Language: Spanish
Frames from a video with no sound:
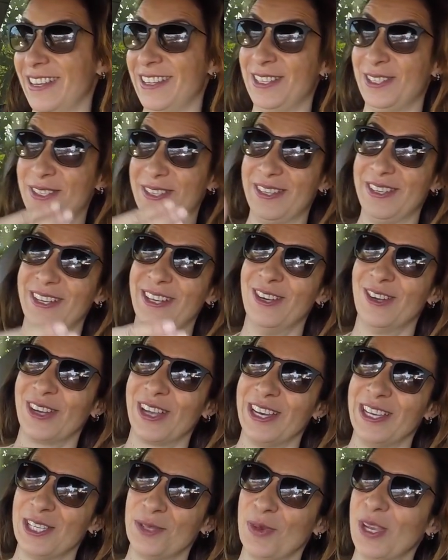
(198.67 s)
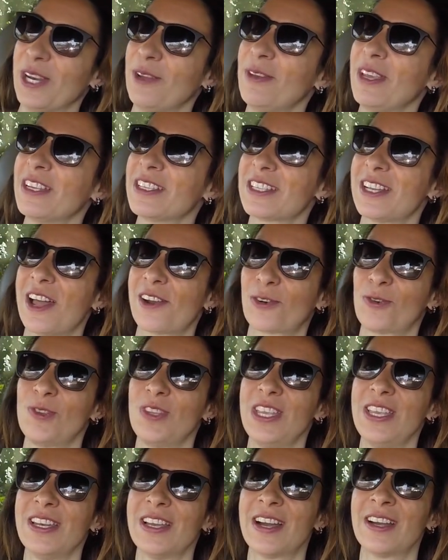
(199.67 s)
que les, lo que les viene bien es la
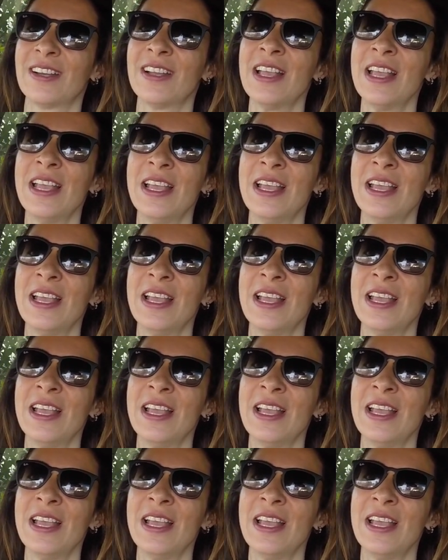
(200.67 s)
rutina.